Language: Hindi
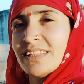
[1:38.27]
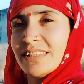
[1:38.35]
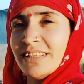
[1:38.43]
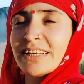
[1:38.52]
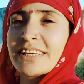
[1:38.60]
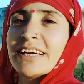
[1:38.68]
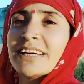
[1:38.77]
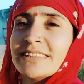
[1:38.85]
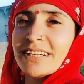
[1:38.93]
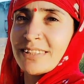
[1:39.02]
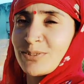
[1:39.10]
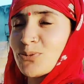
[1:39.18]
देख क्या
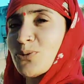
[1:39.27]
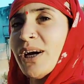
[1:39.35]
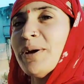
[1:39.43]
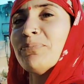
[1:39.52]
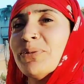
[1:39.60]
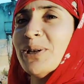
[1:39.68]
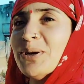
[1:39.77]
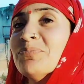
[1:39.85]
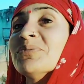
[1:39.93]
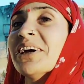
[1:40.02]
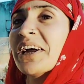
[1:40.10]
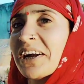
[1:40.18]
जा तू कहे फिल्म
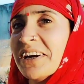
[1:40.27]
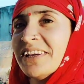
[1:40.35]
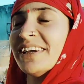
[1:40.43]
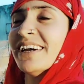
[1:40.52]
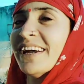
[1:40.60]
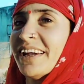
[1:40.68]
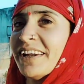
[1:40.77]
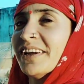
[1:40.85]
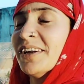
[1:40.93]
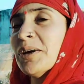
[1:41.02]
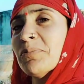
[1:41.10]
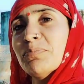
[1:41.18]
देखनी है
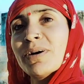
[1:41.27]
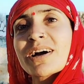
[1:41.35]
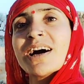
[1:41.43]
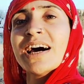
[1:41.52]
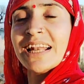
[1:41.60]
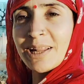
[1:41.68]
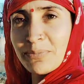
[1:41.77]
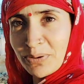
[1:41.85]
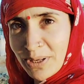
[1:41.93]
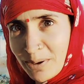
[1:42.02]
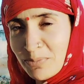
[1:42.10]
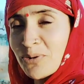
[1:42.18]
बकाल वाली
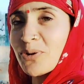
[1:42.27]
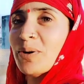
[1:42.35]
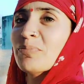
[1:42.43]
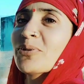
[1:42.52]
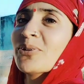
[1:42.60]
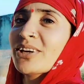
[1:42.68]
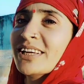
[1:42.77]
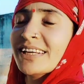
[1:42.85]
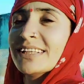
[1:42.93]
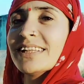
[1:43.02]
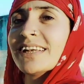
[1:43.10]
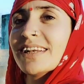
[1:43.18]
फिल्म हो कम को नहीं रही
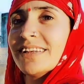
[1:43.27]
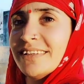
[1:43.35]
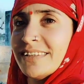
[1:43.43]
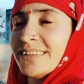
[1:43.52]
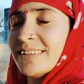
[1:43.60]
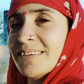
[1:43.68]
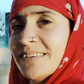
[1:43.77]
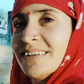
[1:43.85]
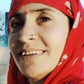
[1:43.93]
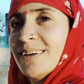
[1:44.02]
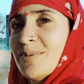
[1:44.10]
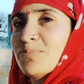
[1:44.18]
तेरे लिए
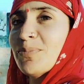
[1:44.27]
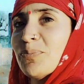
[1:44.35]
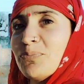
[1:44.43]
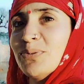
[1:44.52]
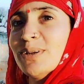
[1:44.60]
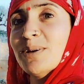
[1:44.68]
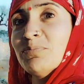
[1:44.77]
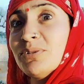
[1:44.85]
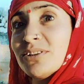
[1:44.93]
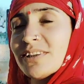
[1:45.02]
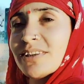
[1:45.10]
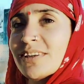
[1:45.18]
वह फिल्म भी
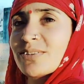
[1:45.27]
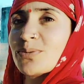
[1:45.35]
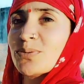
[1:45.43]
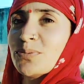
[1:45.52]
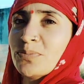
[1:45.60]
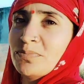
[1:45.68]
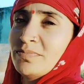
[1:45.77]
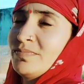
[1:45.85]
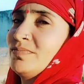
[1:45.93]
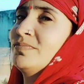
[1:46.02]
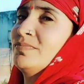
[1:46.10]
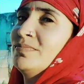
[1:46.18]
तेरे तो
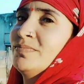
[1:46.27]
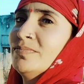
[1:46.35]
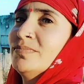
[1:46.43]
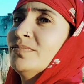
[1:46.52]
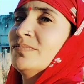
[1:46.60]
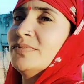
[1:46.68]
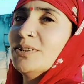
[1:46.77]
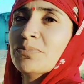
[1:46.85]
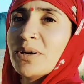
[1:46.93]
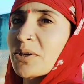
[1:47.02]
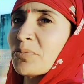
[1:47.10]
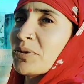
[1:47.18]

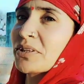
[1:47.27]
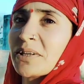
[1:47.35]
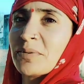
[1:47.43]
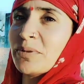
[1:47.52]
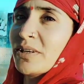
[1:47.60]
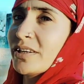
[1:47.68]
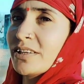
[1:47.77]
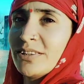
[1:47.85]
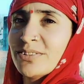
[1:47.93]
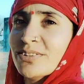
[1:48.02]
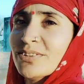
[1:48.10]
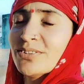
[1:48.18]
दिमाग में गड़बड़ा रही हो